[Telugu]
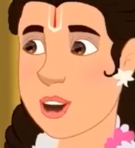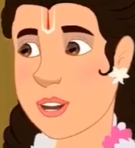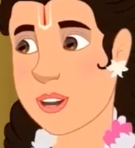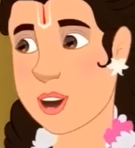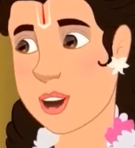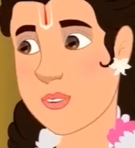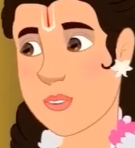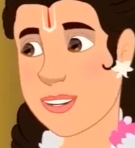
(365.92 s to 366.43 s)

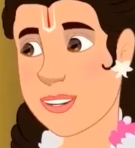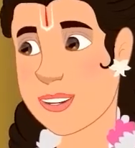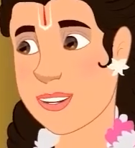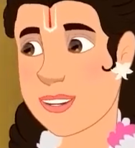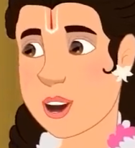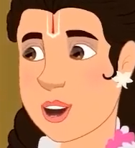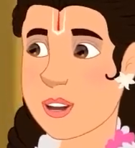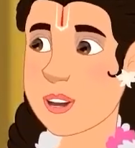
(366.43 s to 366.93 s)

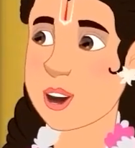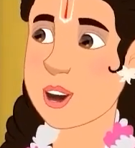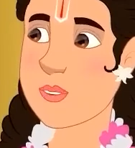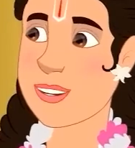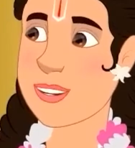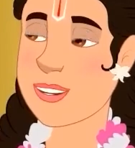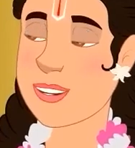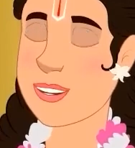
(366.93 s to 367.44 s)
నారాయణ
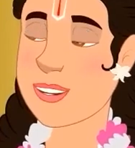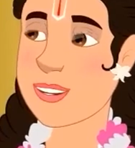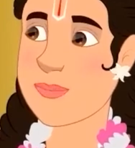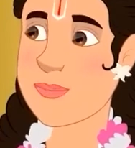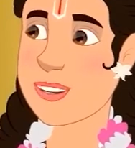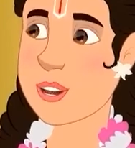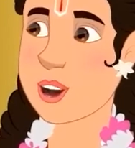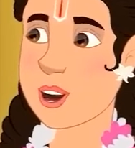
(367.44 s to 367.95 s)
నారాయణ
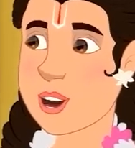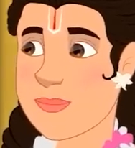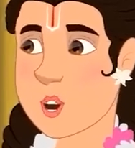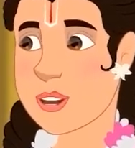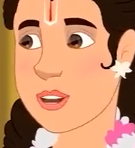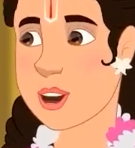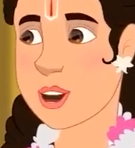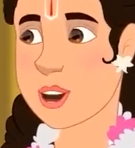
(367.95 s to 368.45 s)

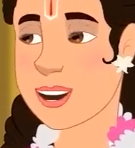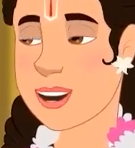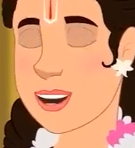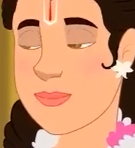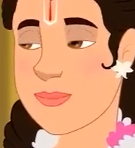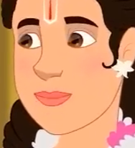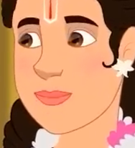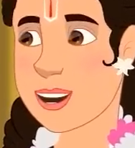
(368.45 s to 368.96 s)
బ్రహ్మదేవా
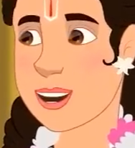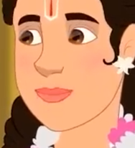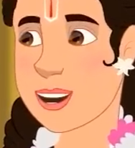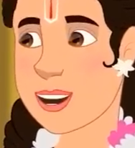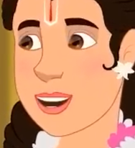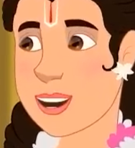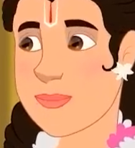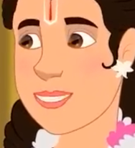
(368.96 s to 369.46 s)

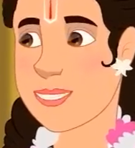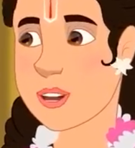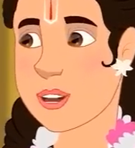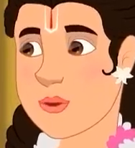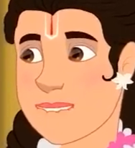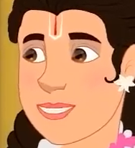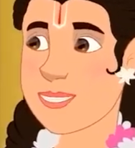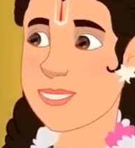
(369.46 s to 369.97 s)

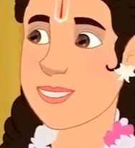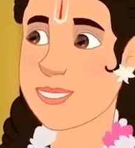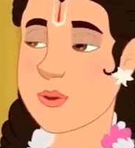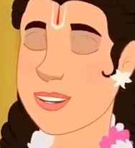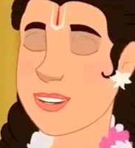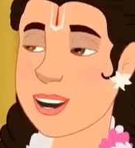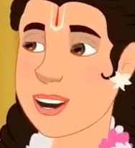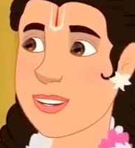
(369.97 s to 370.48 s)
విష్ణుదేవుని లీలలు
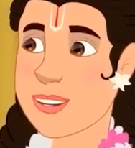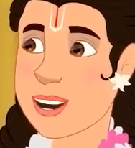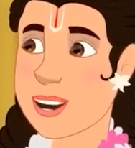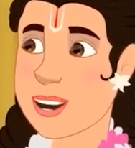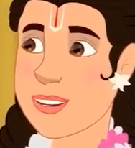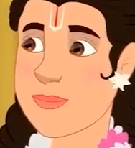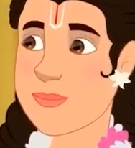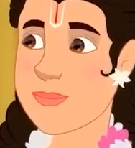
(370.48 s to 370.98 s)
చూస్తుంటే
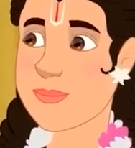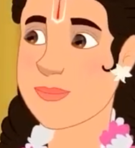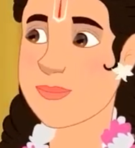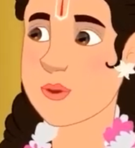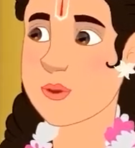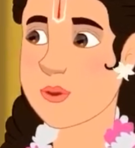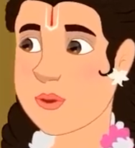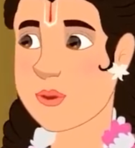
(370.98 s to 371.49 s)

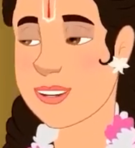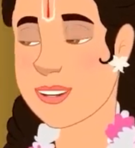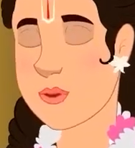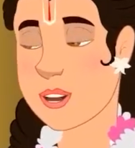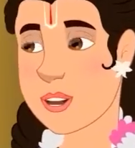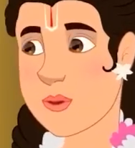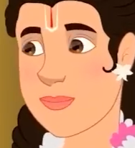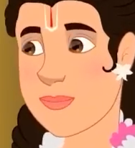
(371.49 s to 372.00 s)
ఇప్పుడు
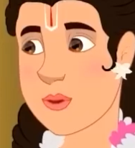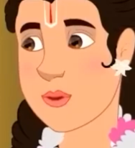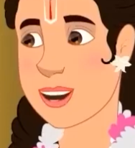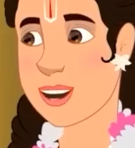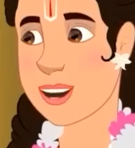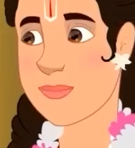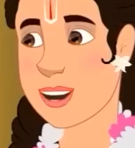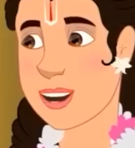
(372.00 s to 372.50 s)

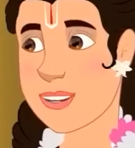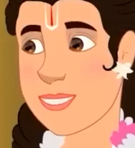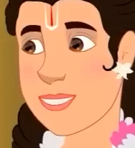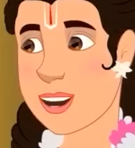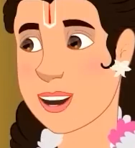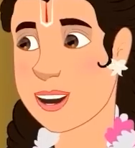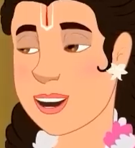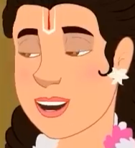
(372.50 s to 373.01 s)
హిరణ్యకశికుడు
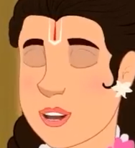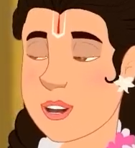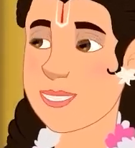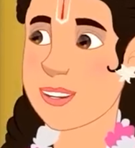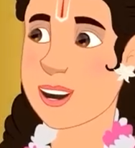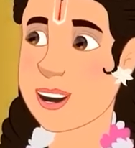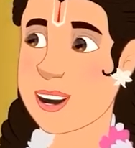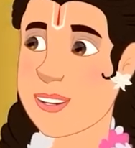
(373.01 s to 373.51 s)
తన
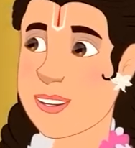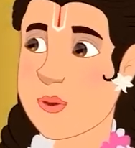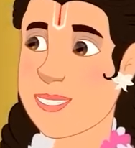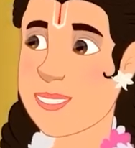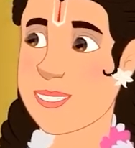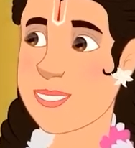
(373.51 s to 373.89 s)
ఓటమిని